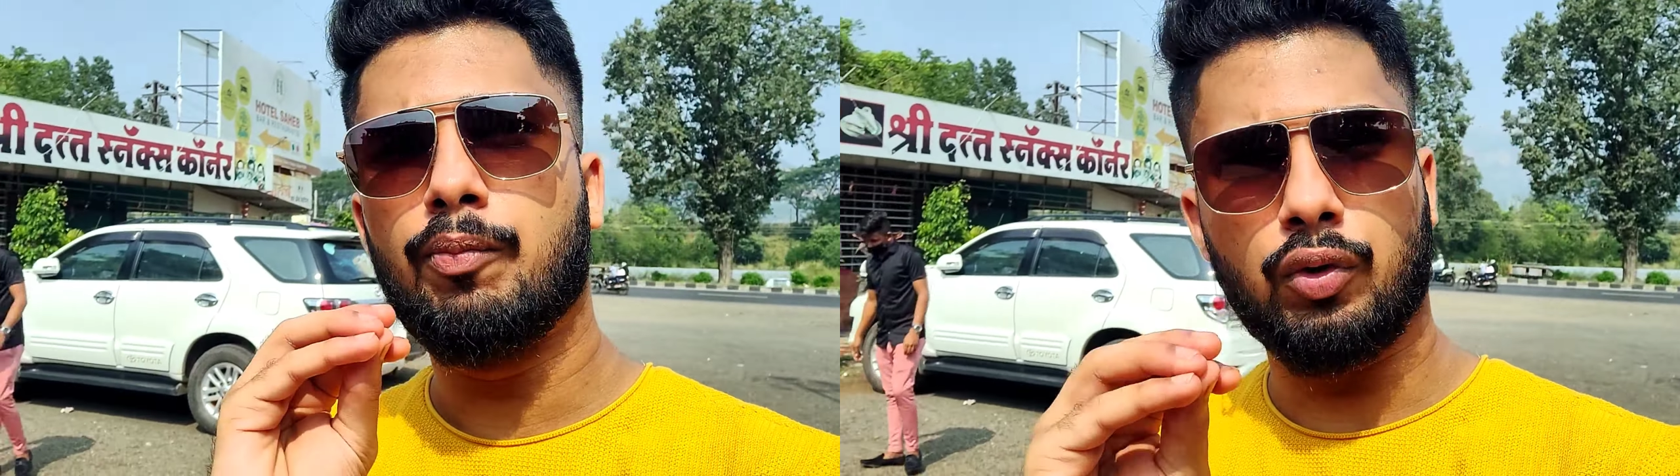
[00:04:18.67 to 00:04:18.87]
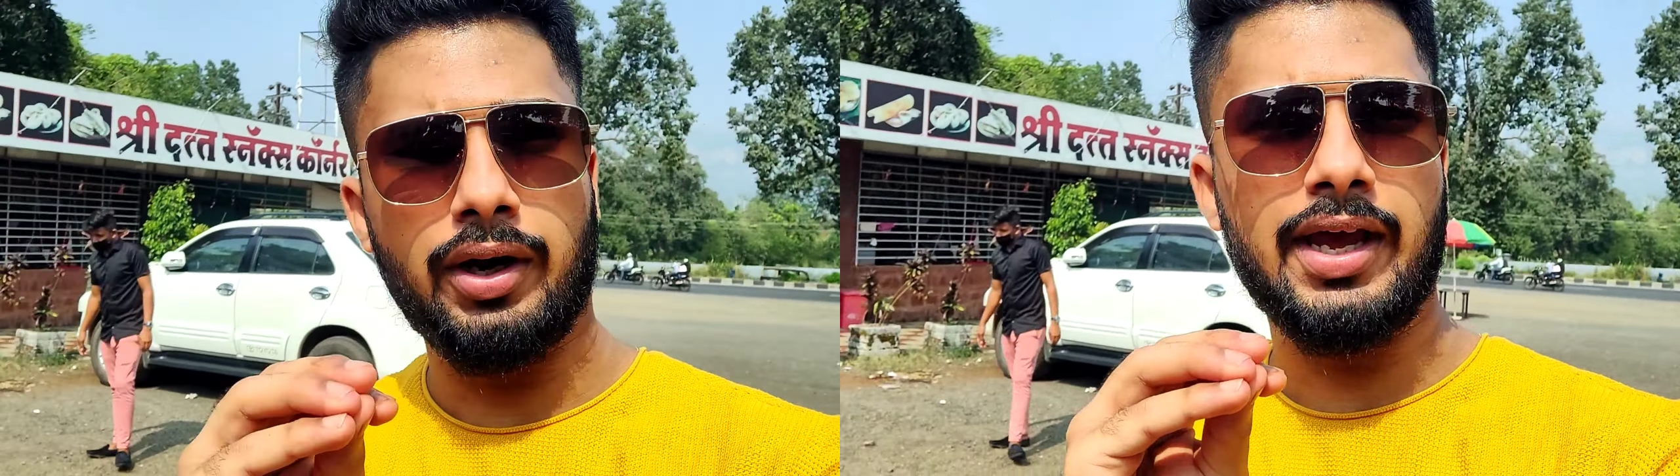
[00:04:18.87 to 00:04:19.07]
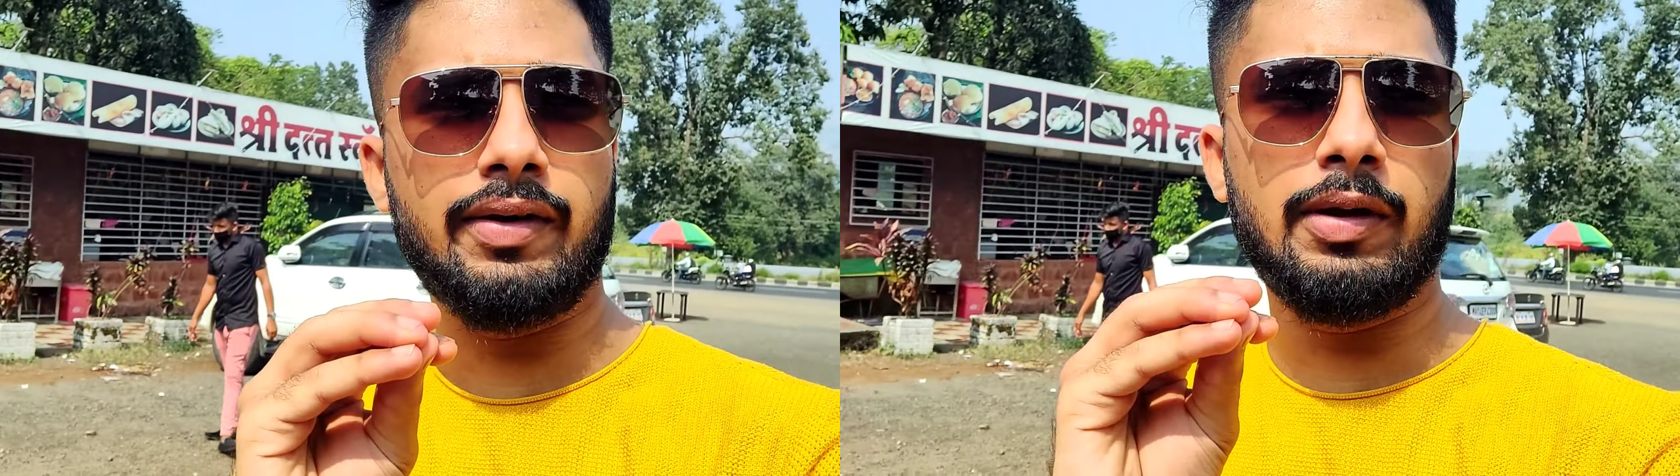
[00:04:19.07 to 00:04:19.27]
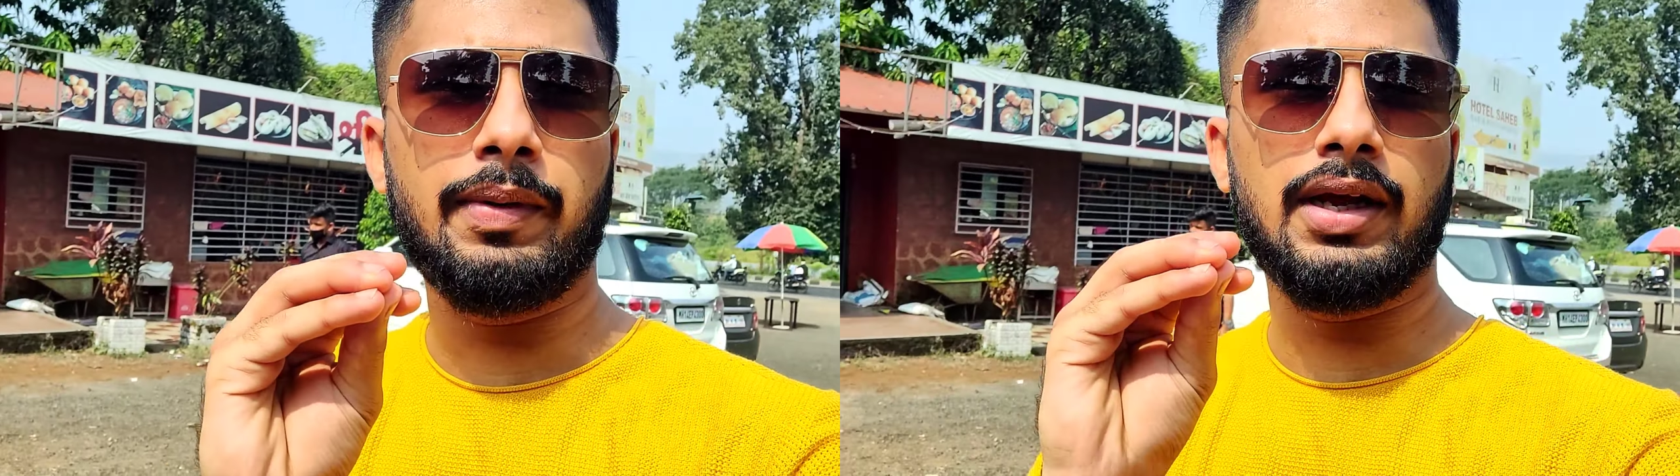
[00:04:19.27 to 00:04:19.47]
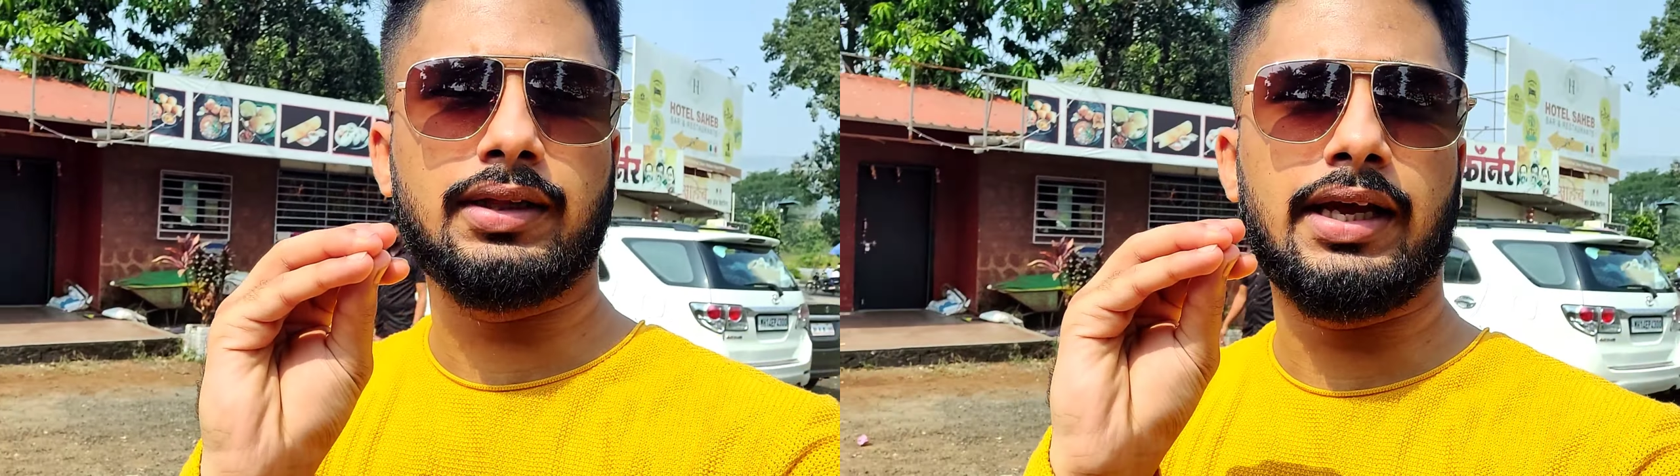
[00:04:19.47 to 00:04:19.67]
पुराने हाईवे
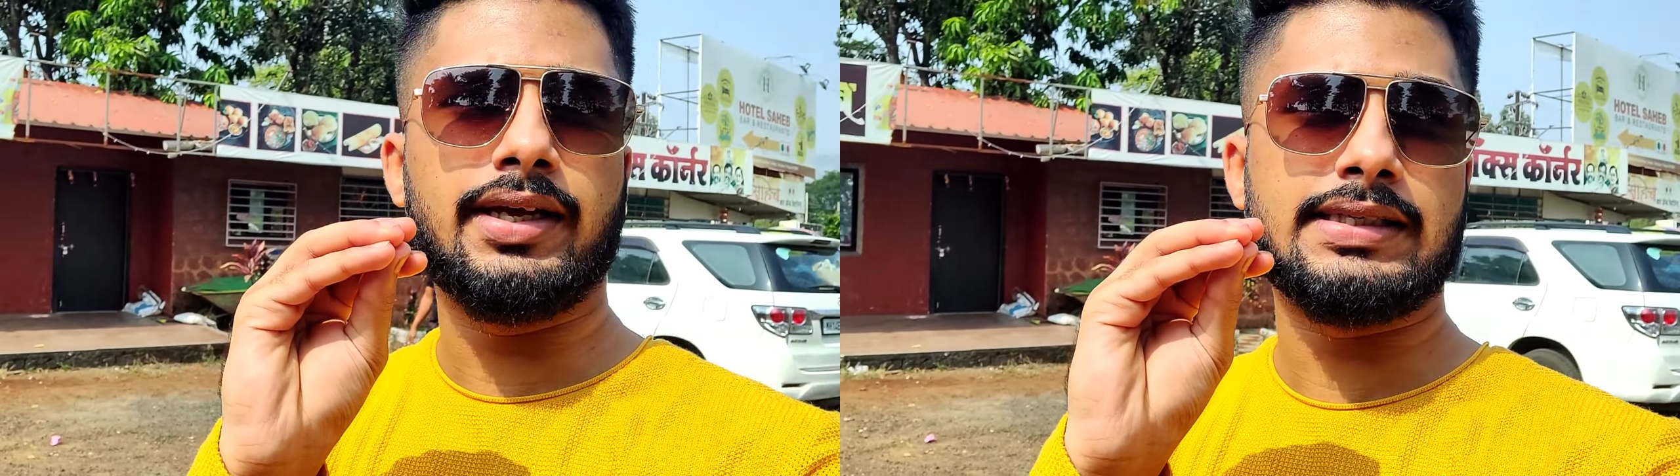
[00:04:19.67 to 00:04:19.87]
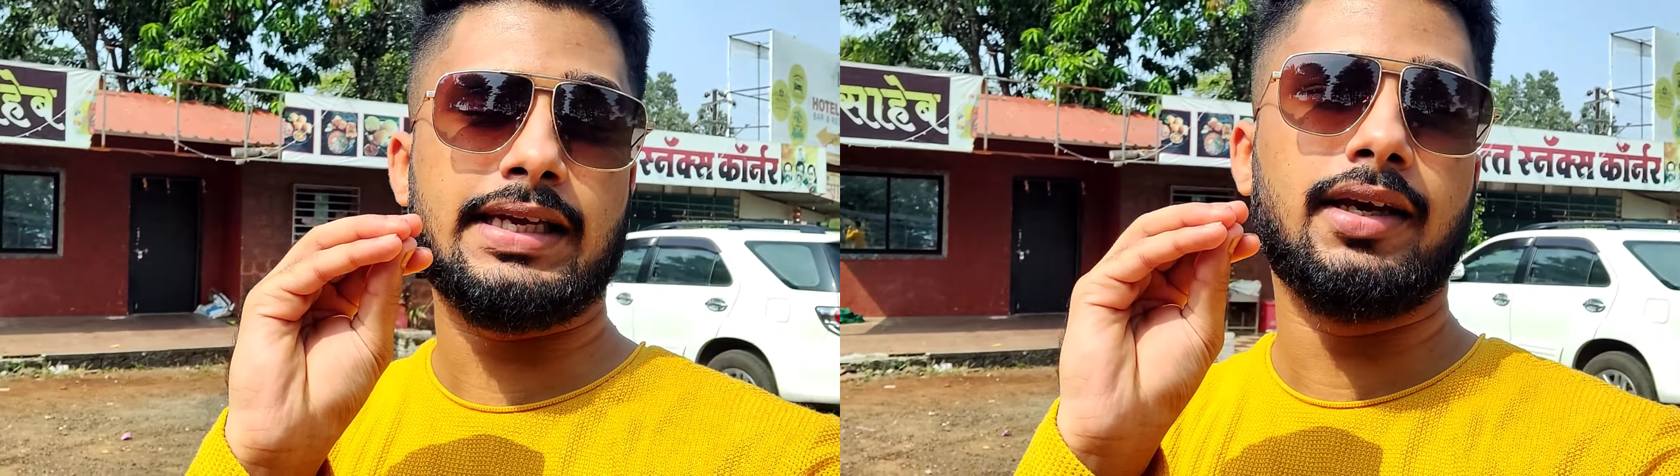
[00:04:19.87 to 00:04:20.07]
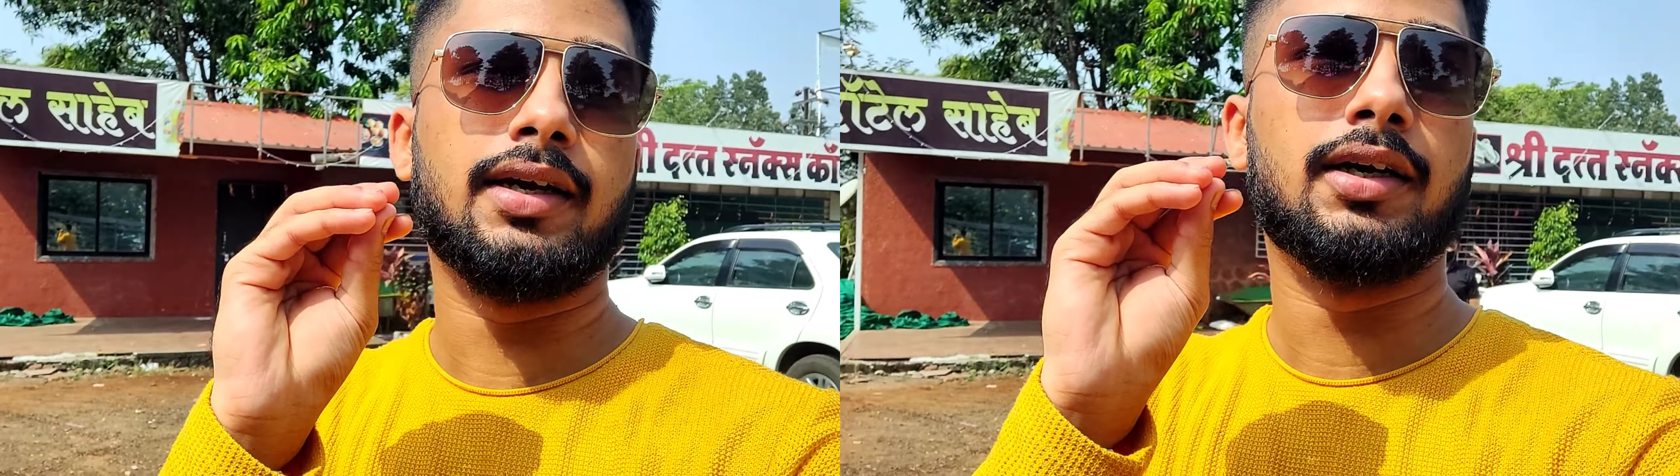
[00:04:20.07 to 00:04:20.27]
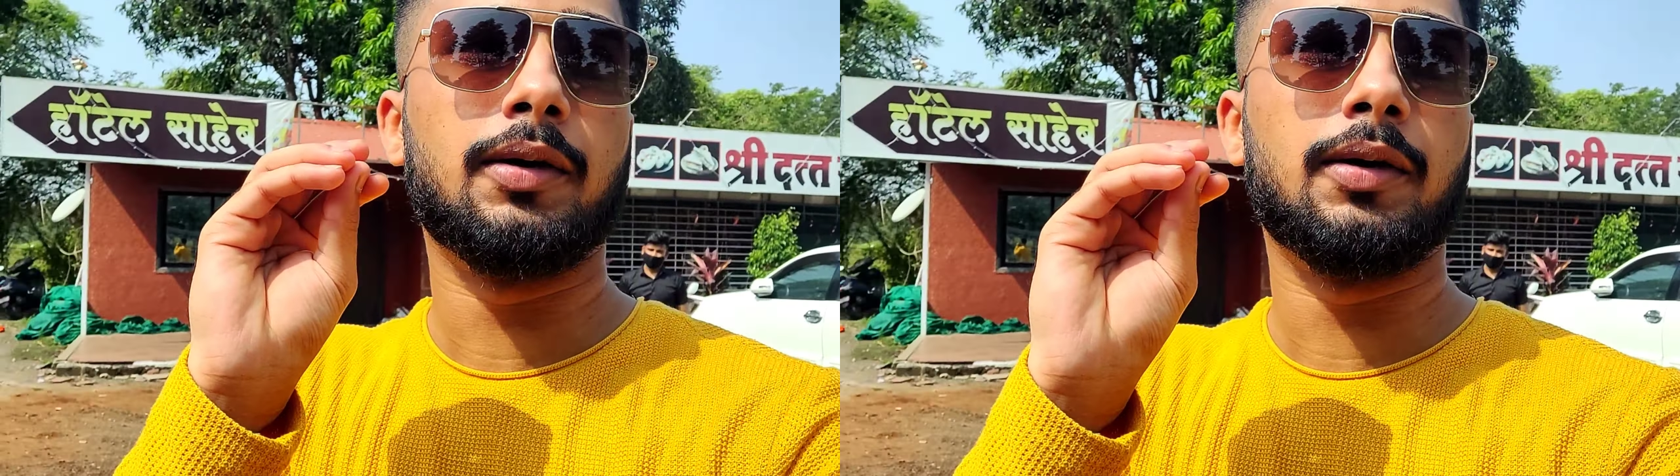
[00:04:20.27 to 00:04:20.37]
पे लगता है इसके